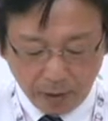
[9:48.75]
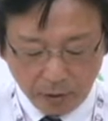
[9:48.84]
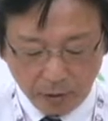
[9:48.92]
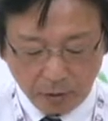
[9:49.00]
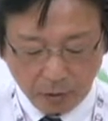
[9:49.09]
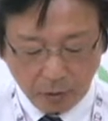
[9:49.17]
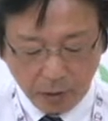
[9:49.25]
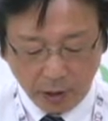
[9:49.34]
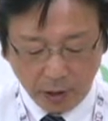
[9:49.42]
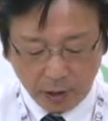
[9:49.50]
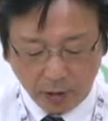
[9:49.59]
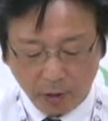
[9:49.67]
いうこと
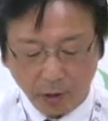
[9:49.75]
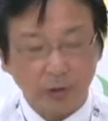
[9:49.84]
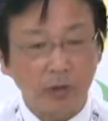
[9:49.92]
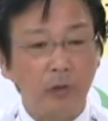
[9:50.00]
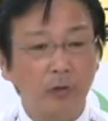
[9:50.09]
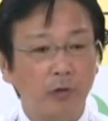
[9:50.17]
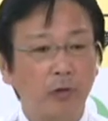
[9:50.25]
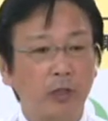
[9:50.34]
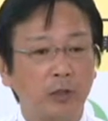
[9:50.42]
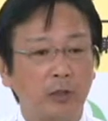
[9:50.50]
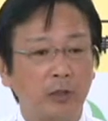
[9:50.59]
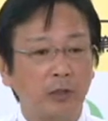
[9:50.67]
に5月25
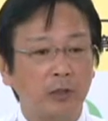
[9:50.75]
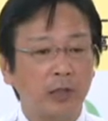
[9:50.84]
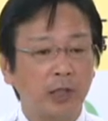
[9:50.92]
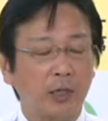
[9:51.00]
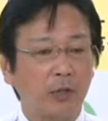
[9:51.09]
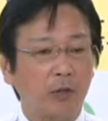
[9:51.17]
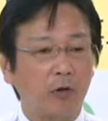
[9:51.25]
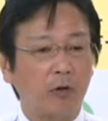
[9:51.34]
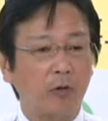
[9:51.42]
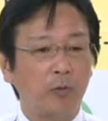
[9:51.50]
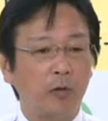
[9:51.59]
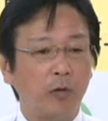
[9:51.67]
日までの期間で
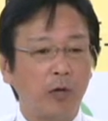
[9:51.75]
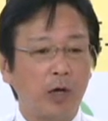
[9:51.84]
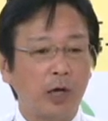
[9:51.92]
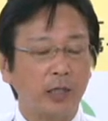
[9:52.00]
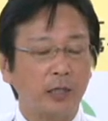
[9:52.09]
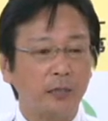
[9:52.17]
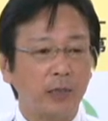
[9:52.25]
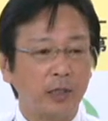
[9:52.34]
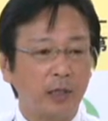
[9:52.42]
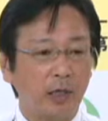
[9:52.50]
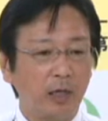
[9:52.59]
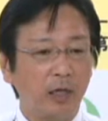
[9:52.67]
公募を始
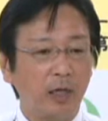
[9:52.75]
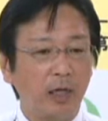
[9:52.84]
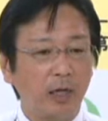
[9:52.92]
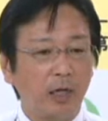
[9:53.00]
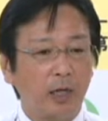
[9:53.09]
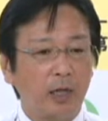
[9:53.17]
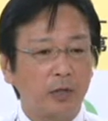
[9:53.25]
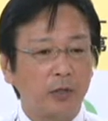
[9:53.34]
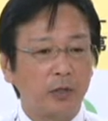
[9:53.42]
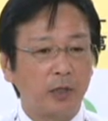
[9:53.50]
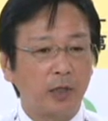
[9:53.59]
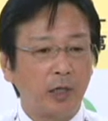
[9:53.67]
めて、えー、
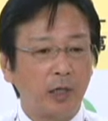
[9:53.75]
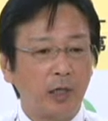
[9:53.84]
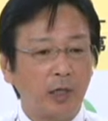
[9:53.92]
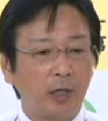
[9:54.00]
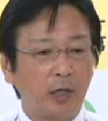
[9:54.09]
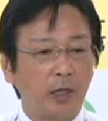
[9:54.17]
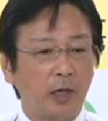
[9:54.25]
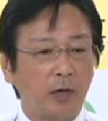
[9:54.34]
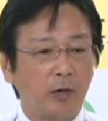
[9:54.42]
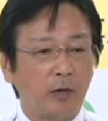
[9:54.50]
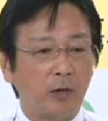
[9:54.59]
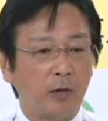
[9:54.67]
そして、
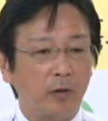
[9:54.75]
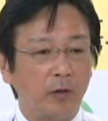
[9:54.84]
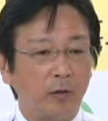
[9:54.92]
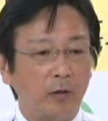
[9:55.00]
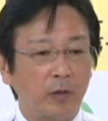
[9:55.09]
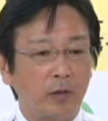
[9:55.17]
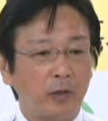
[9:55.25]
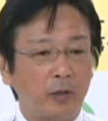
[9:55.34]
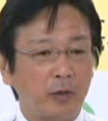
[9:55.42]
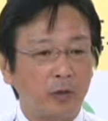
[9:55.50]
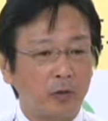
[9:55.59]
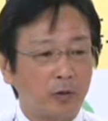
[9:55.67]

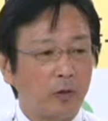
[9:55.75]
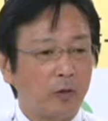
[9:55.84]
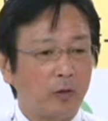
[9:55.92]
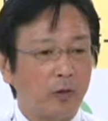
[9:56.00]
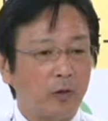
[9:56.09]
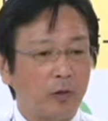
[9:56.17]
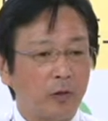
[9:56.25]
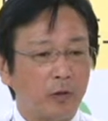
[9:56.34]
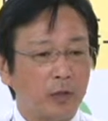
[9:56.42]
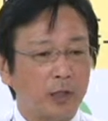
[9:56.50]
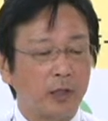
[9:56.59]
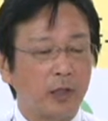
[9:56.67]
えー、そ
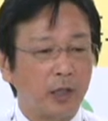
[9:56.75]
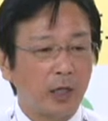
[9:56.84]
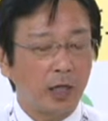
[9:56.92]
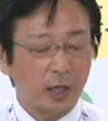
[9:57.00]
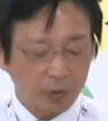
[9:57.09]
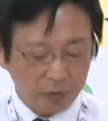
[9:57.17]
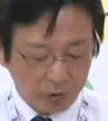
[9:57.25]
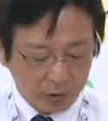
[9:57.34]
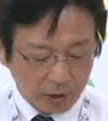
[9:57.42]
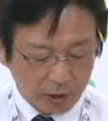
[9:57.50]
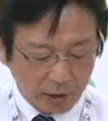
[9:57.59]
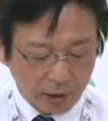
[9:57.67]
の式典に花を添
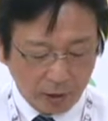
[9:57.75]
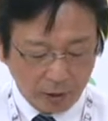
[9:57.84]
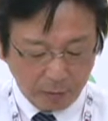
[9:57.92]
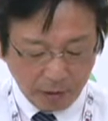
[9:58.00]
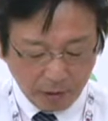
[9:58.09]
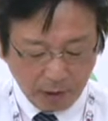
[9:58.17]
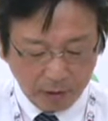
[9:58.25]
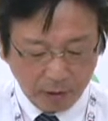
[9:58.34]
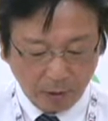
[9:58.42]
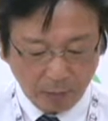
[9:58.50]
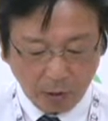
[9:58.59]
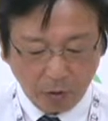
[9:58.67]
えていただければな、
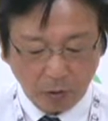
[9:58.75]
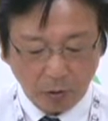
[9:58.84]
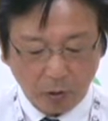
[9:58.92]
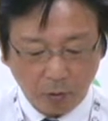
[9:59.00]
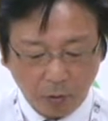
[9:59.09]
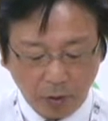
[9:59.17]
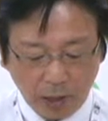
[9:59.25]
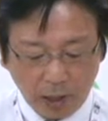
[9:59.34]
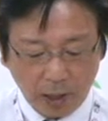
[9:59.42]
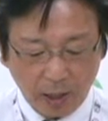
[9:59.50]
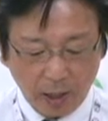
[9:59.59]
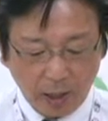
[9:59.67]
まあ、こんな思い
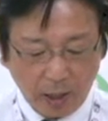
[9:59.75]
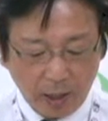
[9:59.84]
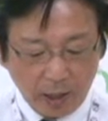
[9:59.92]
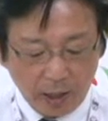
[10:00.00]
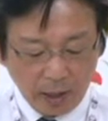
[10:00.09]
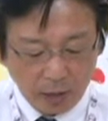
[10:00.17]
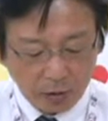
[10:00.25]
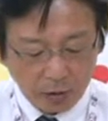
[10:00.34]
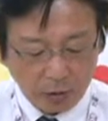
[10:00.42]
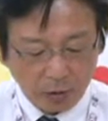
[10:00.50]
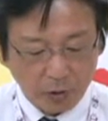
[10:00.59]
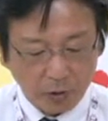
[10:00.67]
で、えー、
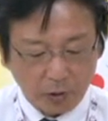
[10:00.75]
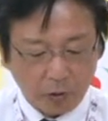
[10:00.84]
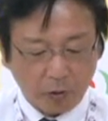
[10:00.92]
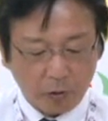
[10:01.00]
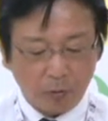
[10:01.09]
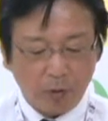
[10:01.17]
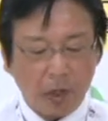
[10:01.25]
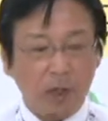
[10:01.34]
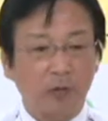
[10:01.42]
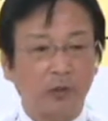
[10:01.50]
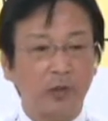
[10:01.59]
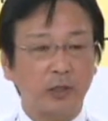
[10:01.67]
追悼式を衣
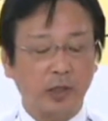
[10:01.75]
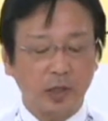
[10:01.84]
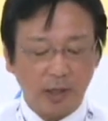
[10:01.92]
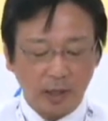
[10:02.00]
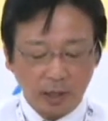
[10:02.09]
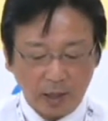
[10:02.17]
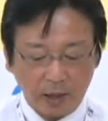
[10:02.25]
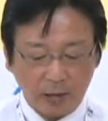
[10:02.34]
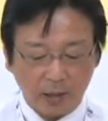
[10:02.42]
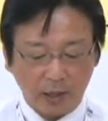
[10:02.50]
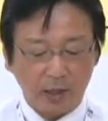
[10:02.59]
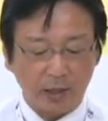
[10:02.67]
替えをして平
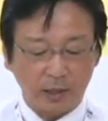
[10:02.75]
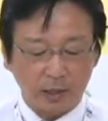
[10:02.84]
和記念